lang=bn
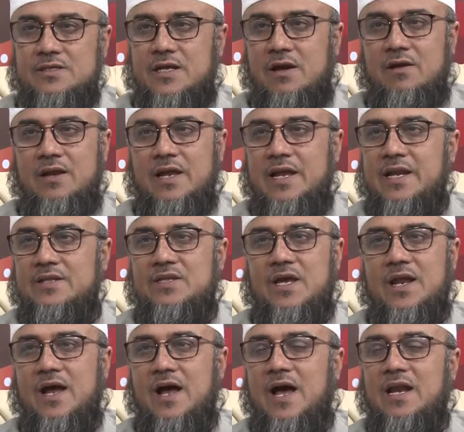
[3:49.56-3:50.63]
তাহলে এর
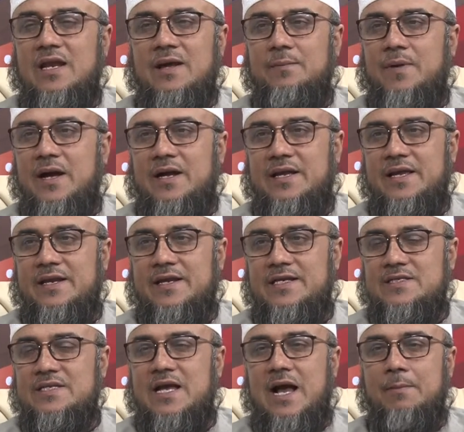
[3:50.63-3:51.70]
দ্বারা আল্লাহ পাকের
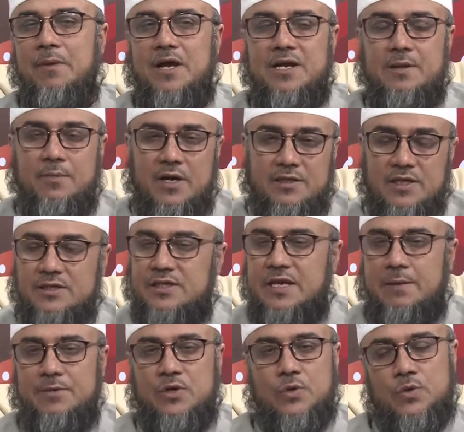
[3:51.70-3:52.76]
কাছে আমার এবাদাতকে
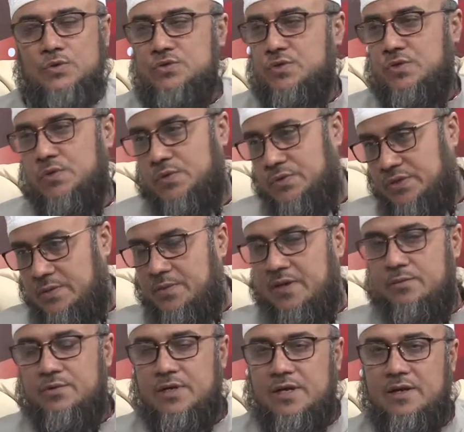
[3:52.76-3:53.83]
আমি গ্রহণযোগ্য করতে
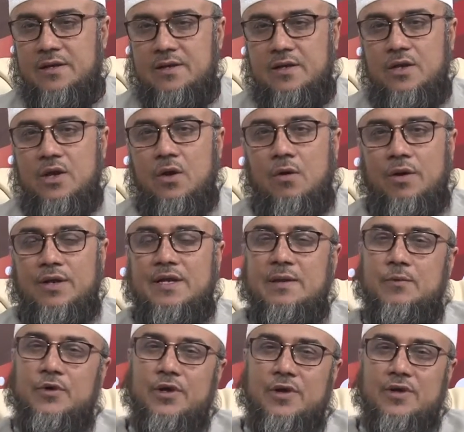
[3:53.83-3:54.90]
পারবো না অনেকে
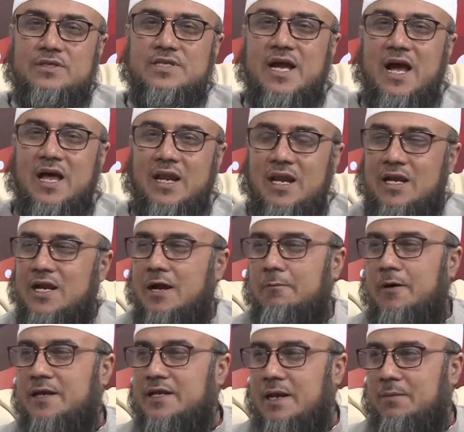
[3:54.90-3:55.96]
মনে করে যে হালাল
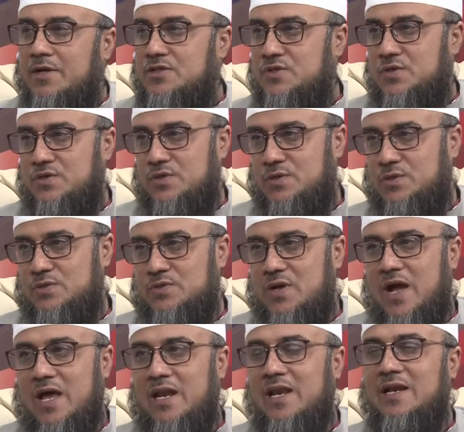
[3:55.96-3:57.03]
খাবারই আমার জন্য যথেষ্ট
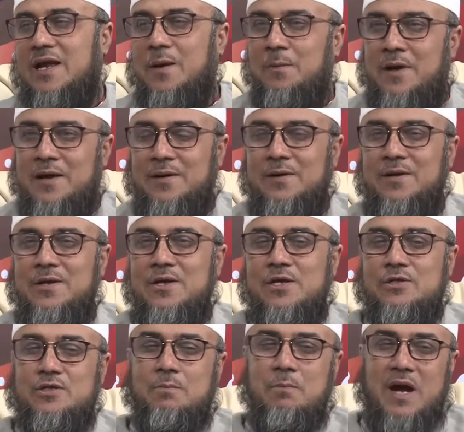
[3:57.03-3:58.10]
হালাল খাবার
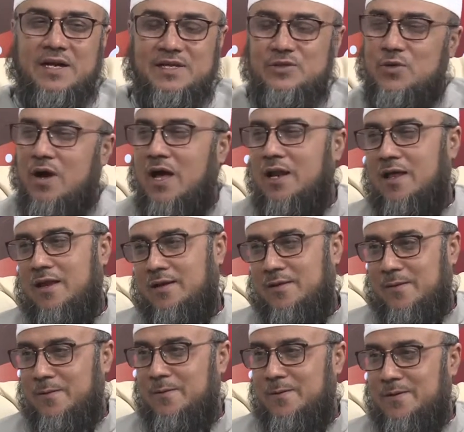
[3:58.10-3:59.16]
তো মাটি তো হালাল
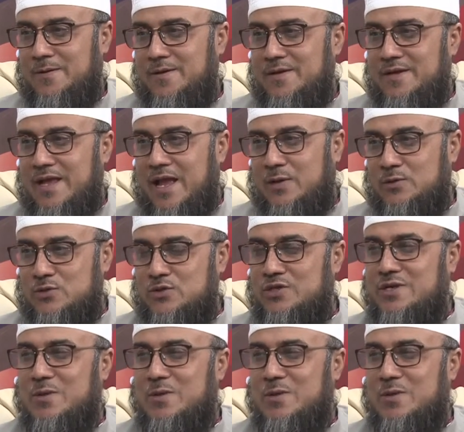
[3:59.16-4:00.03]
এখন যদি কেউ